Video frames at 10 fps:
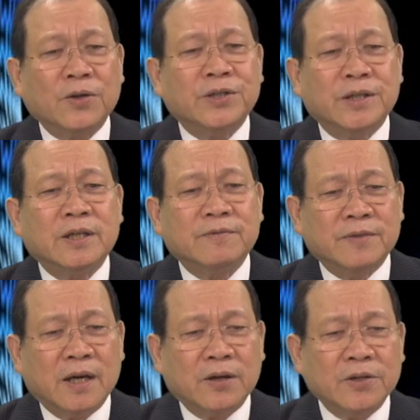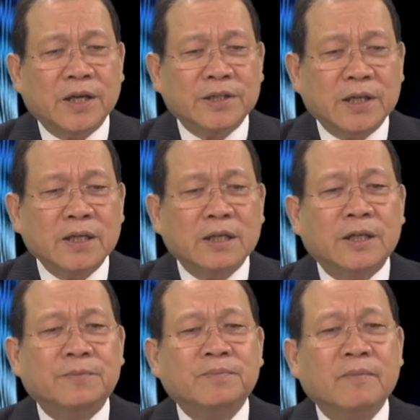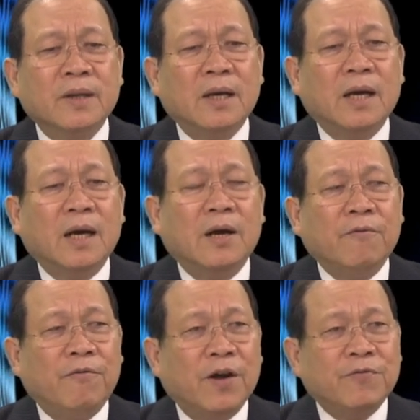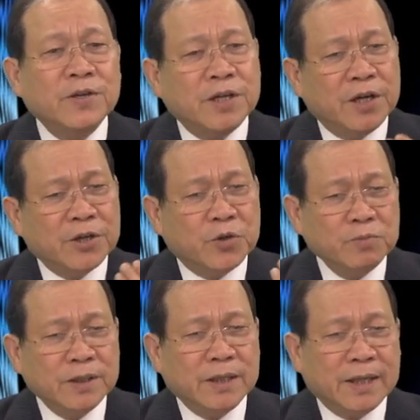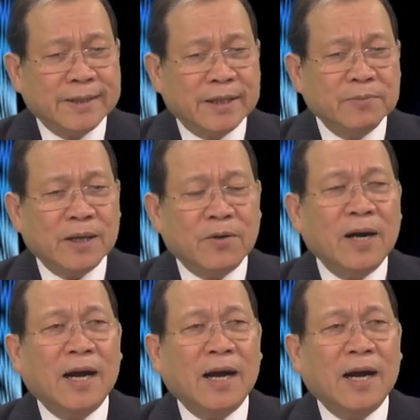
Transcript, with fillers: chữa và có thể chết người về phương diện chủng ngừa thì chúng ta có